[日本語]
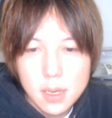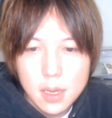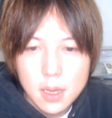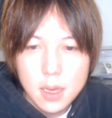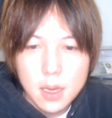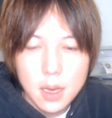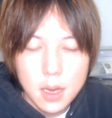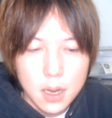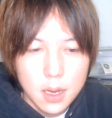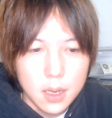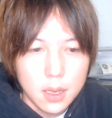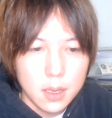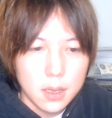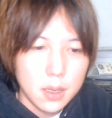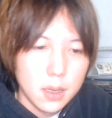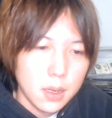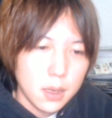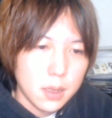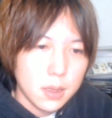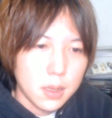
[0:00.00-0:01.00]
はい
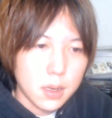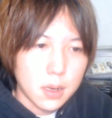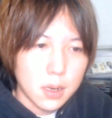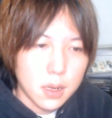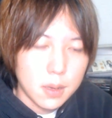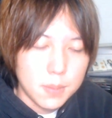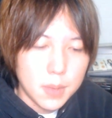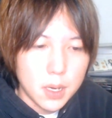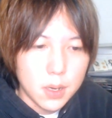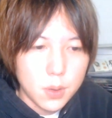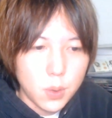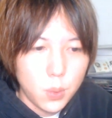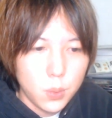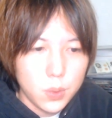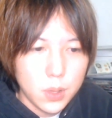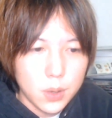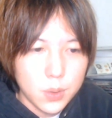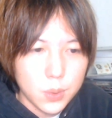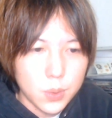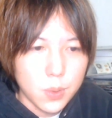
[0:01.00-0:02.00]
だからまあこ
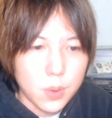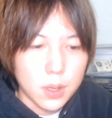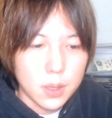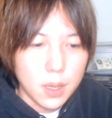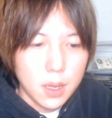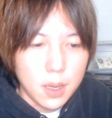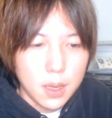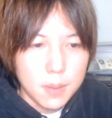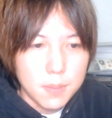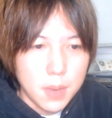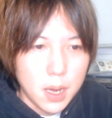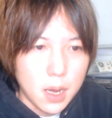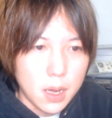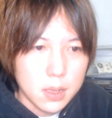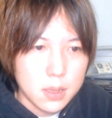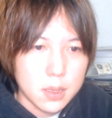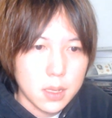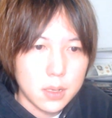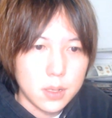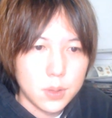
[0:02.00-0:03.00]
んなことがね、まあ、
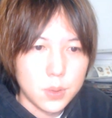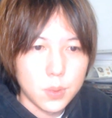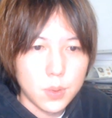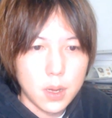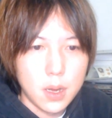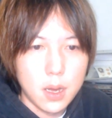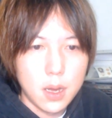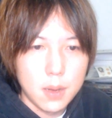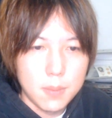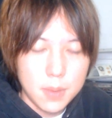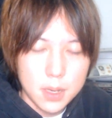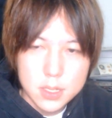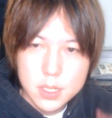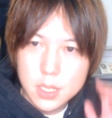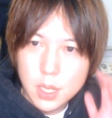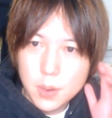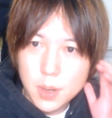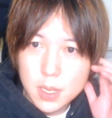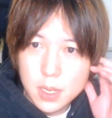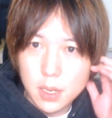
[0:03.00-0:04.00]
あったりとか、まあ、し
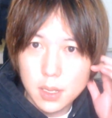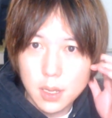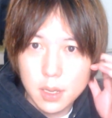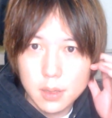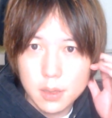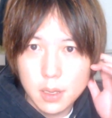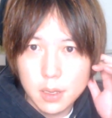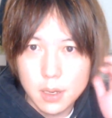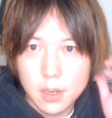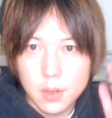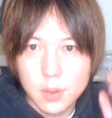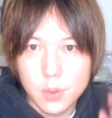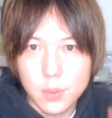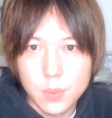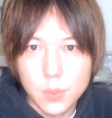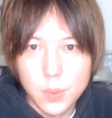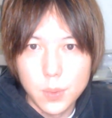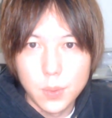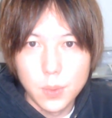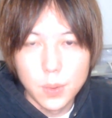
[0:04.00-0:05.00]
たわけなんだけれど
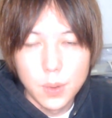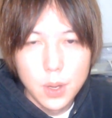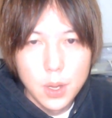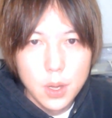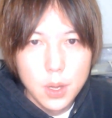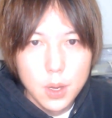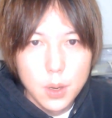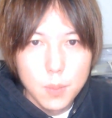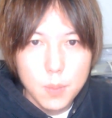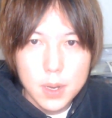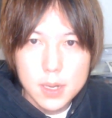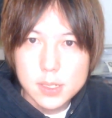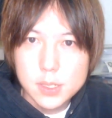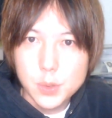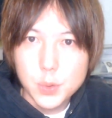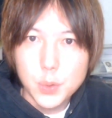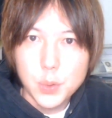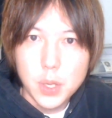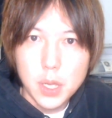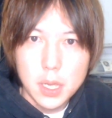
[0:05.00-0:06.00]
もまあそ
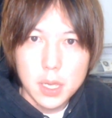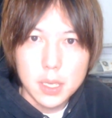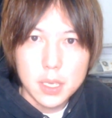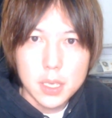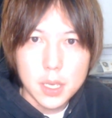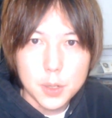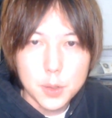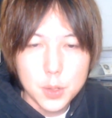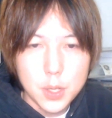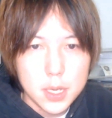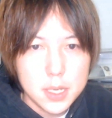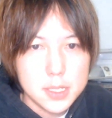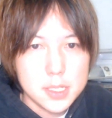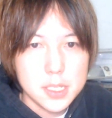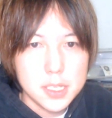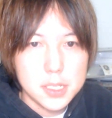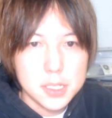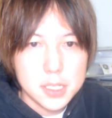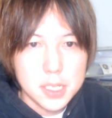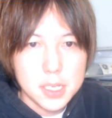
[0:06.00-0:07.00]
のね光大
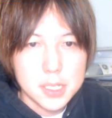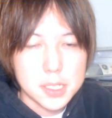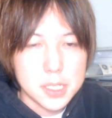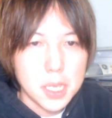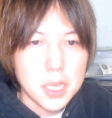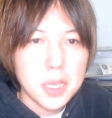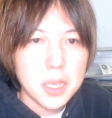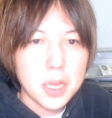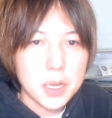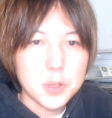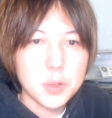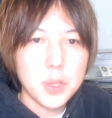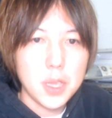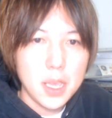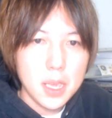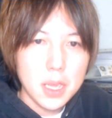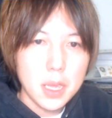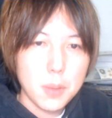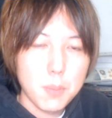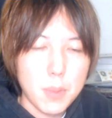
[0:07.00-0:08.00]
先生せっかく
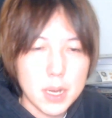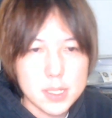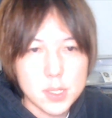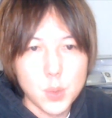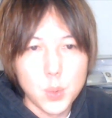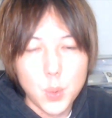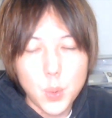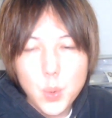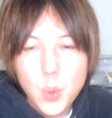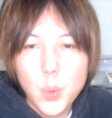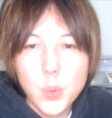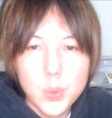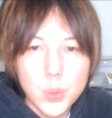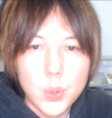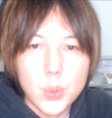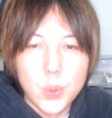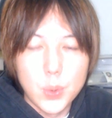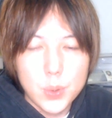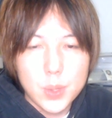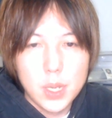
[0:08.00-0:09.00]
ねまあその
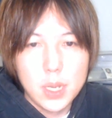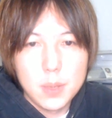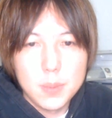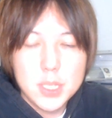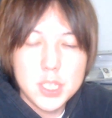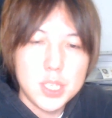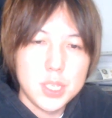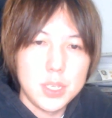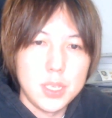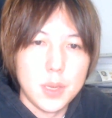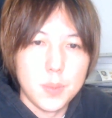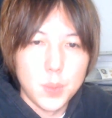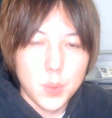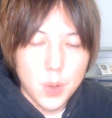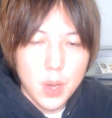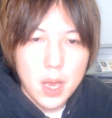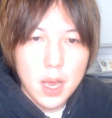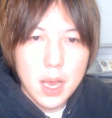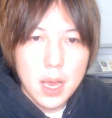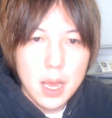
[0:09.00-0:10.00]
ロコンドのテレビ CM
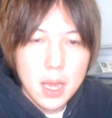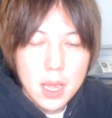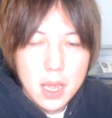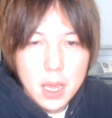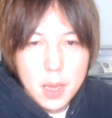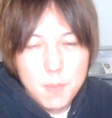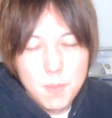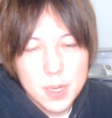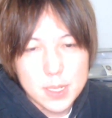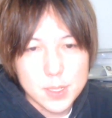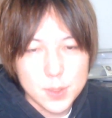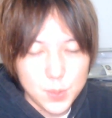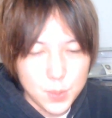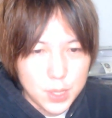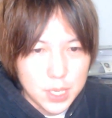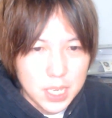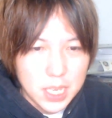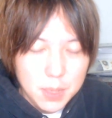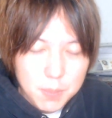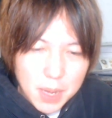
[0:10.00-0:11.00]
がまあその
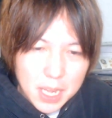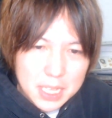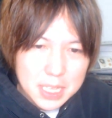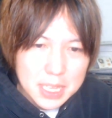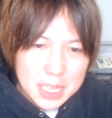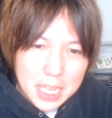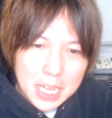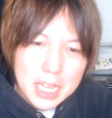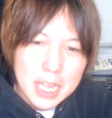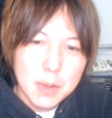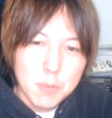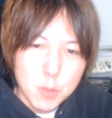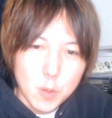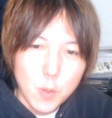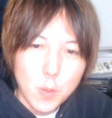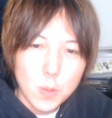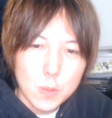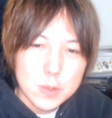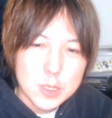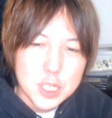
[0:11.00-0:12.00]
決まったか
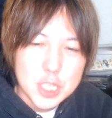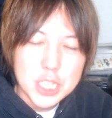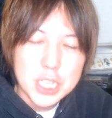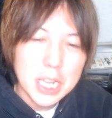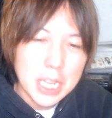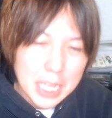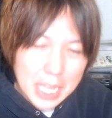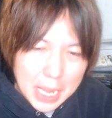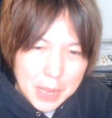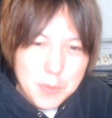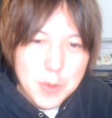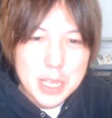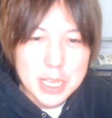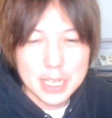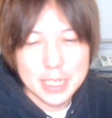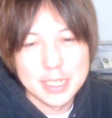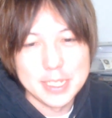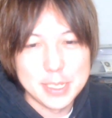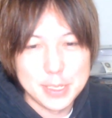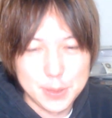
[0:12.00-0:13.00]
もしれないわ
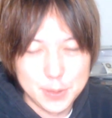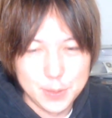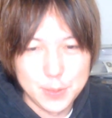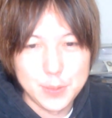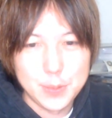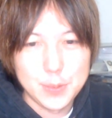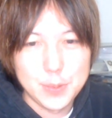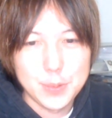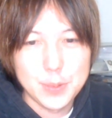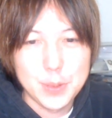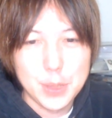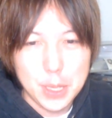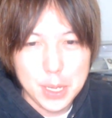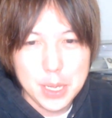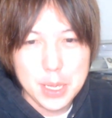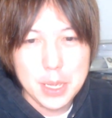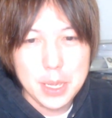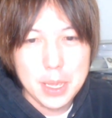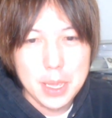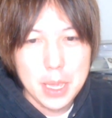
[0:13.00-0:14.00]
けですよ
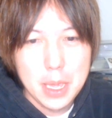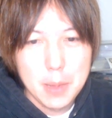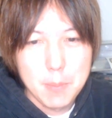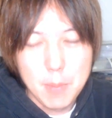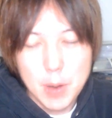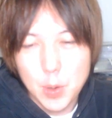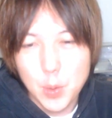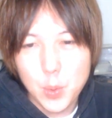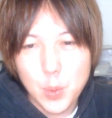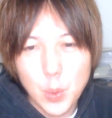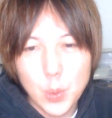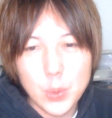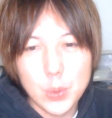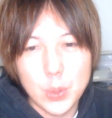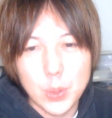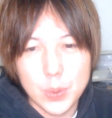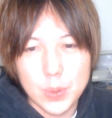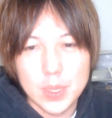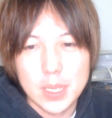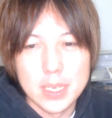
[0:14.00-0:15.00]
ねまあ、
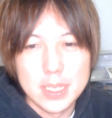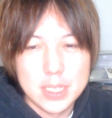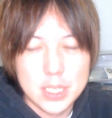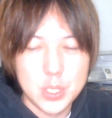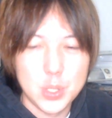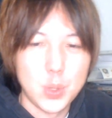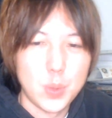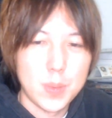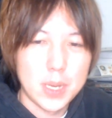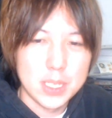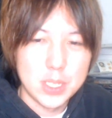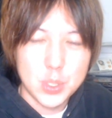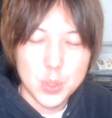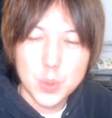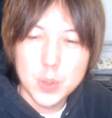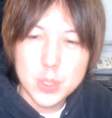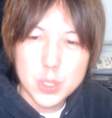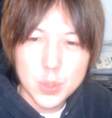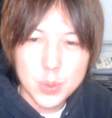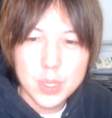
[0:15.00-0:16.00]
ロコンドって一応まあ
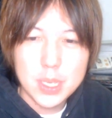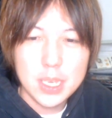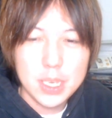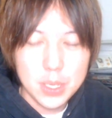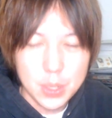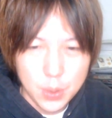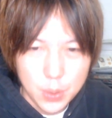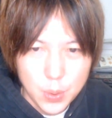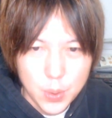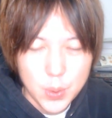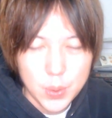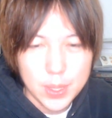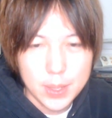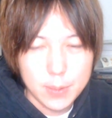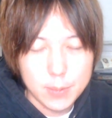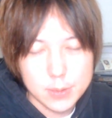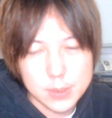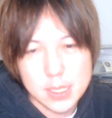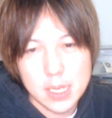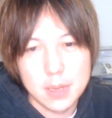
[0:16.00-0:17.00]
上場企業で
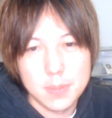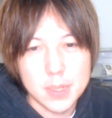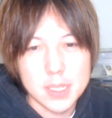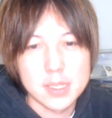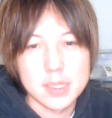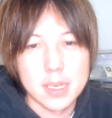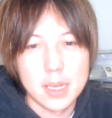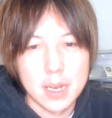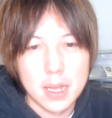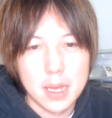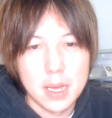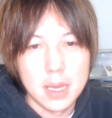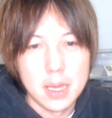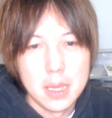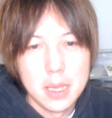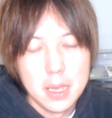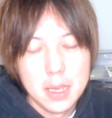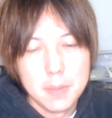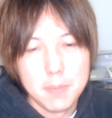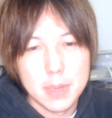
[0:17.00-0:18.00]
ございますから、
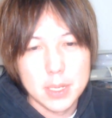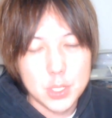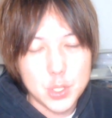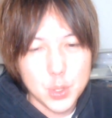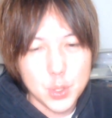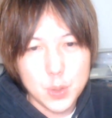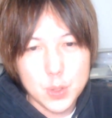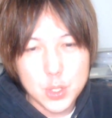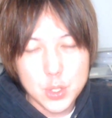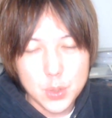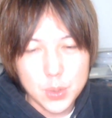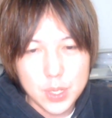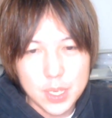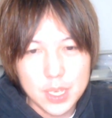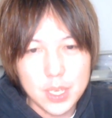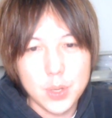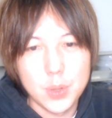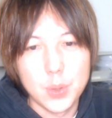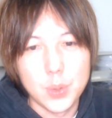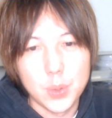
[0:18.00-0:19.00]
まあ、上場
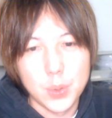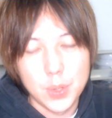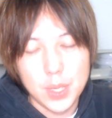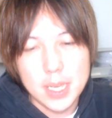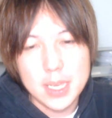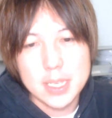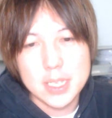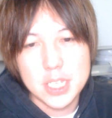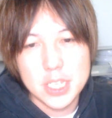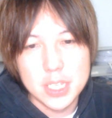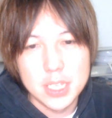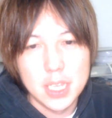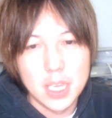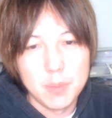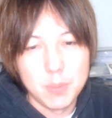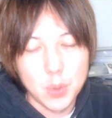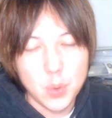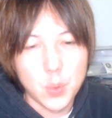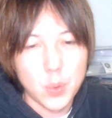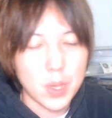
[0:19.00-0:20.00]
企業のね
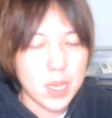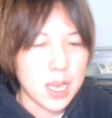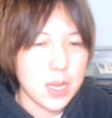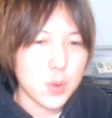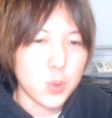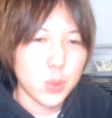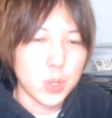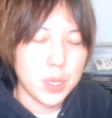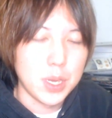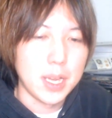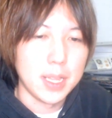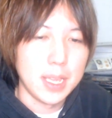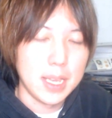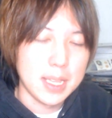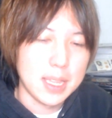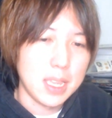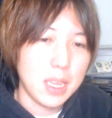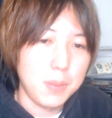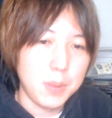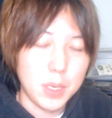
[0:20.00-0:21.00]
CM これ過去には
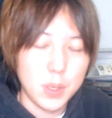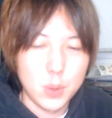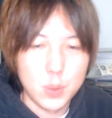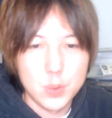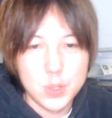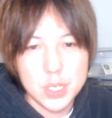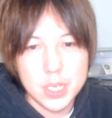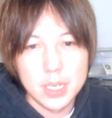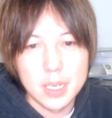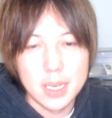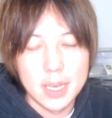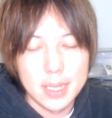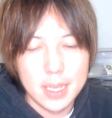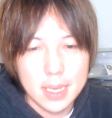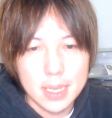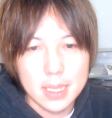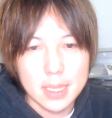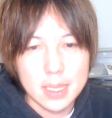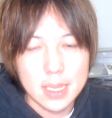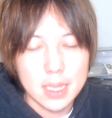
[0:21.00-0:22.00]
ねデヴィ夫人が
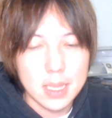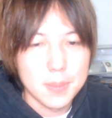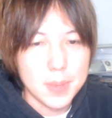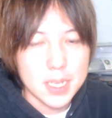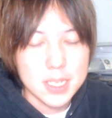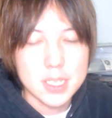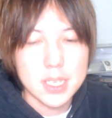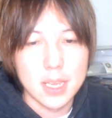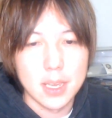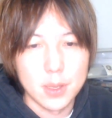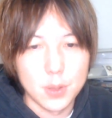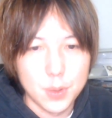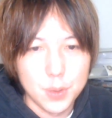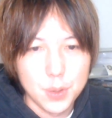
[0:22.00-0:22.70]
ね出てましたけど